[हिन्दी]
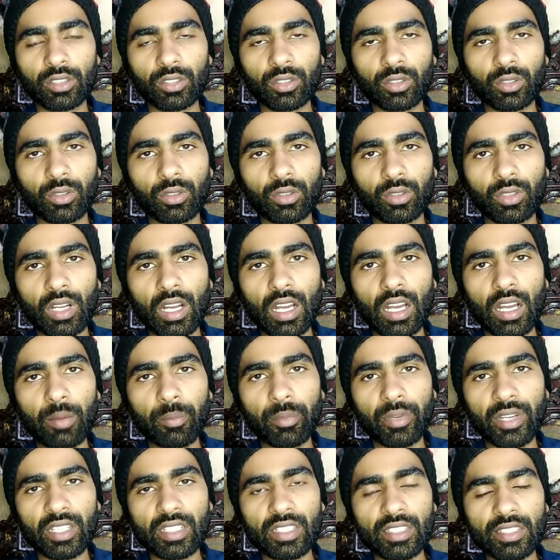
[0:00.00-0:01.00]
तो
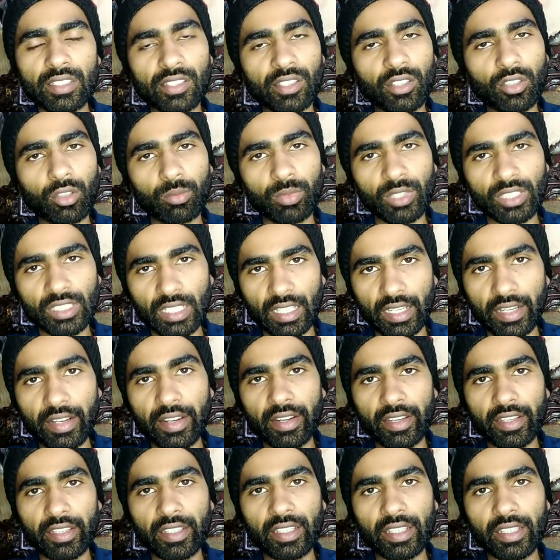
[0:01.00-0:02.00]
आपने किसी को बताना
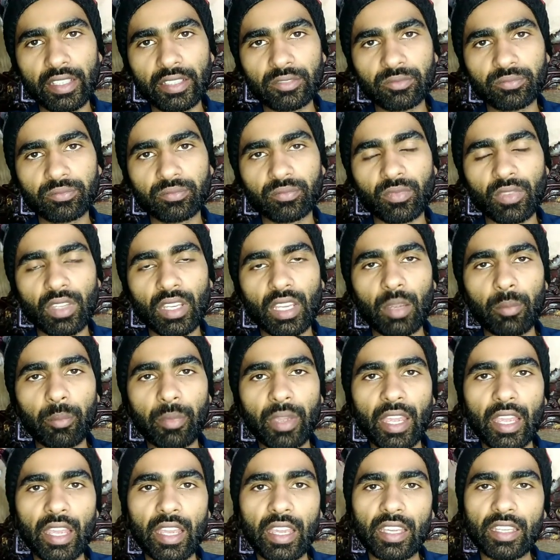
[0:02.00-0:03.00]
नहीं है कि
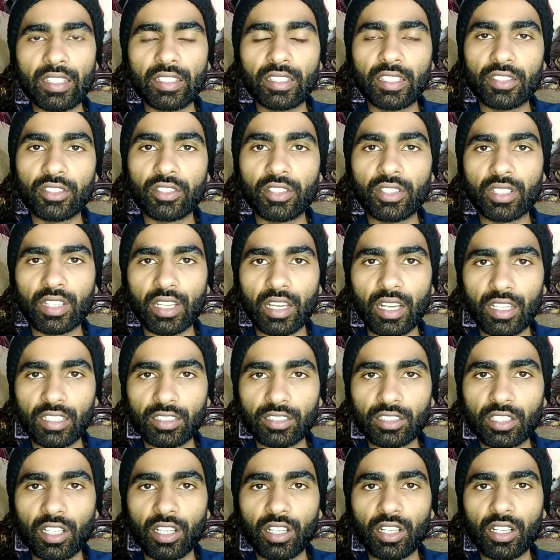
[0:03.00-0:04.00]
मैं ये जन्नात
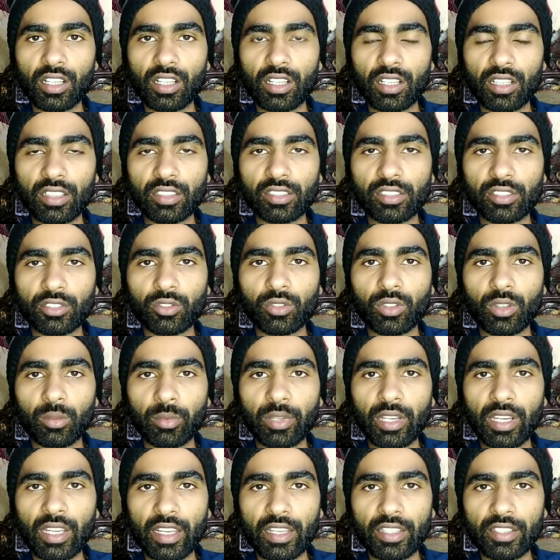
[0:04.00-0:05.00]
का ये जो
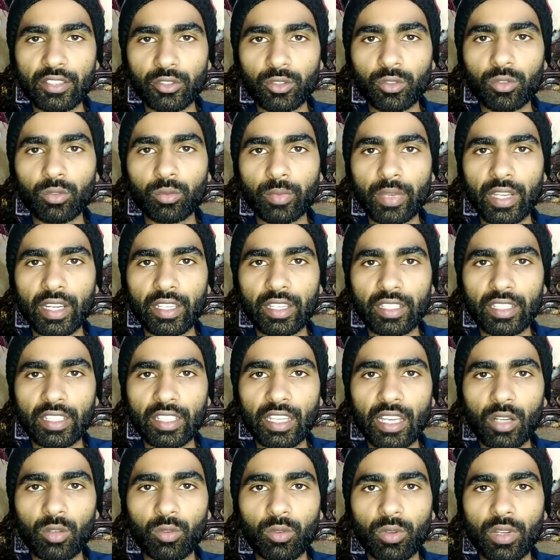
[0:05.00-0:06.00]
अमल है ये शुरू मैंने
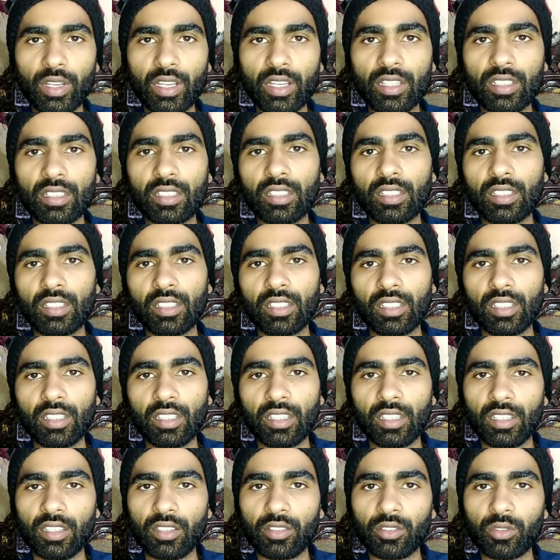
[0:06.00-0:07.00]
किया हुआ है
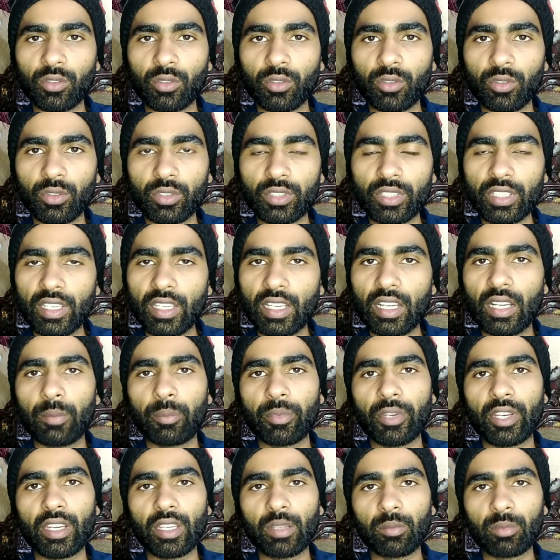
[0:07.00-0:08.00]
तो ये
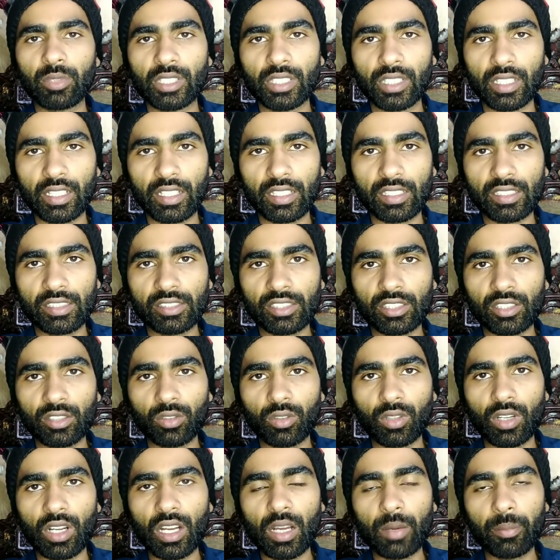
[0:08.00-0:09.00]
आपने नहीं बताना किसी
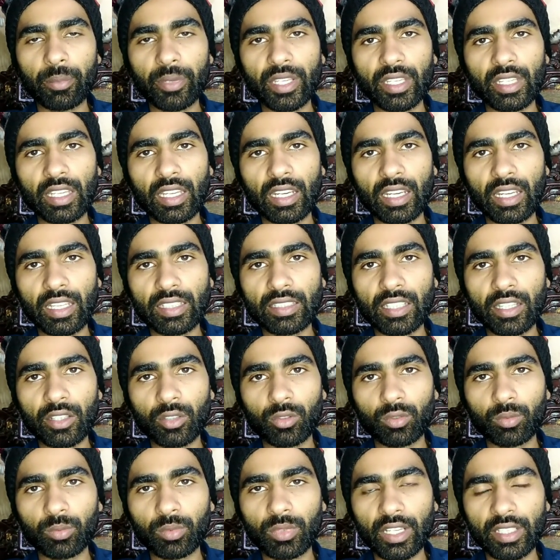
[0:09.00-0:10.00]
को आपने एक अलहदा
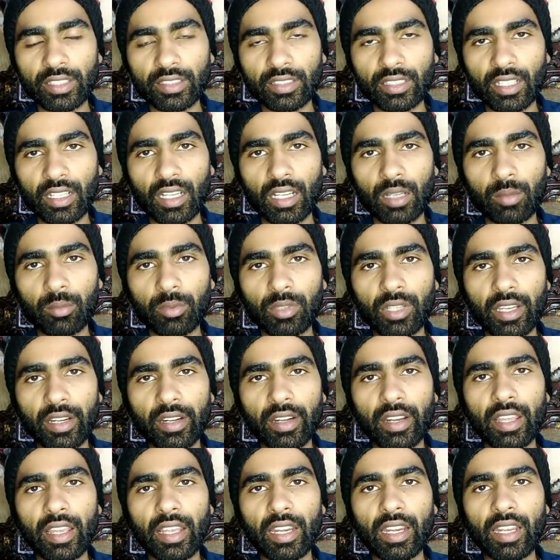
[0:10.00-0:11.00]
रूम का इंतखब
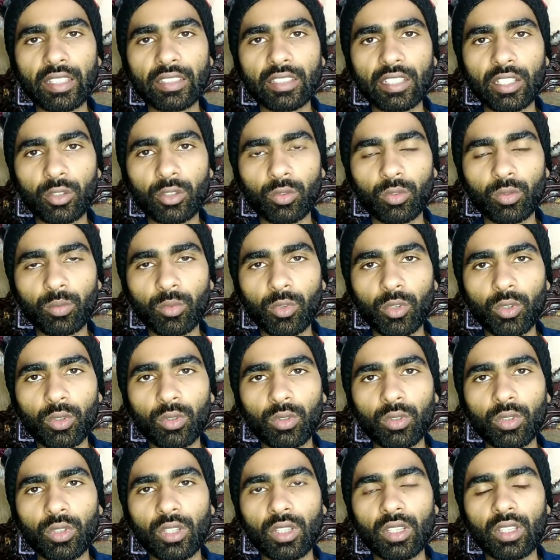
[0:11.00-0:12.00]
करना है हम्म। अलहदा रूम हो
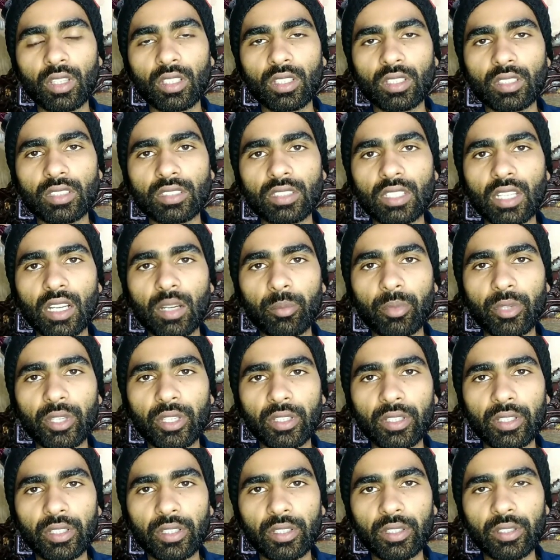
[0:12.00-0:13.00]
या
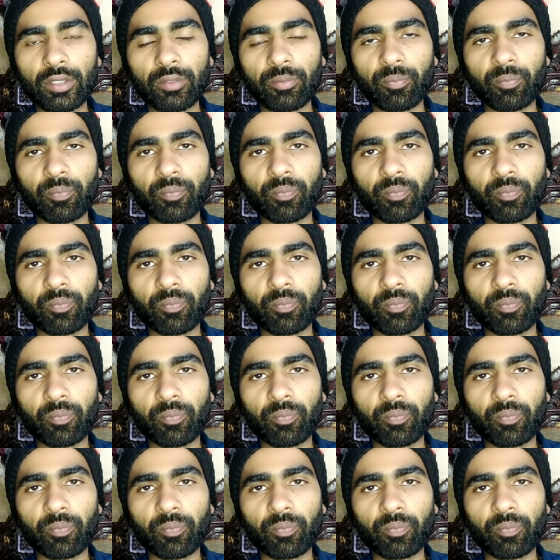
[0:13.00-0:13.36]
फिर